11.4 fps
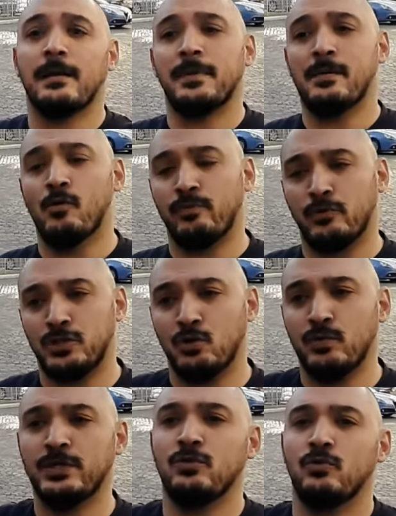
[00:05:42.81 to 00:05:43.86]
abbiamo
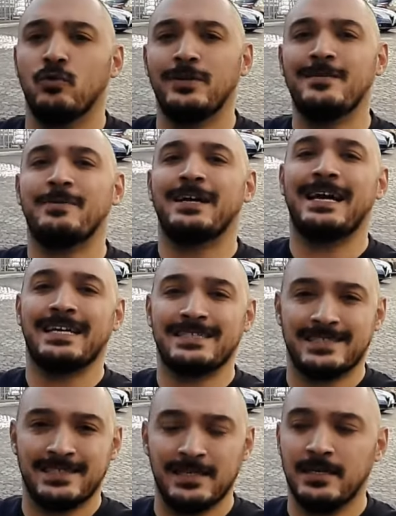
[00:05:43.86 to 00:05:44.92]
proseguito con i
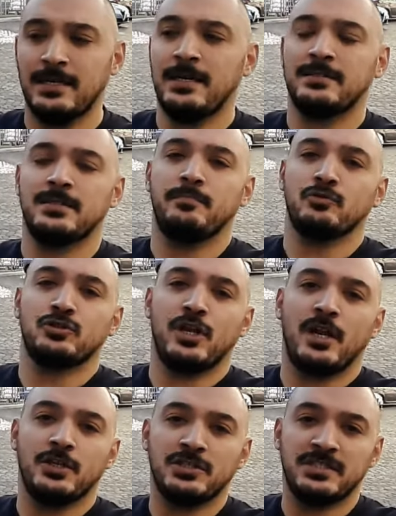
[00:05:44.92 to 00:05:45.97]
palazzi del potere
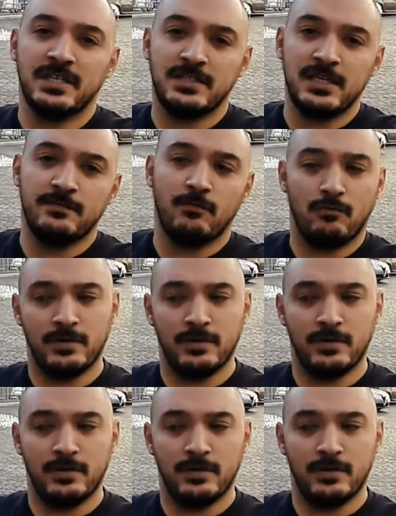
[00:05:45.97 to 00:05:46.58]
legislativo,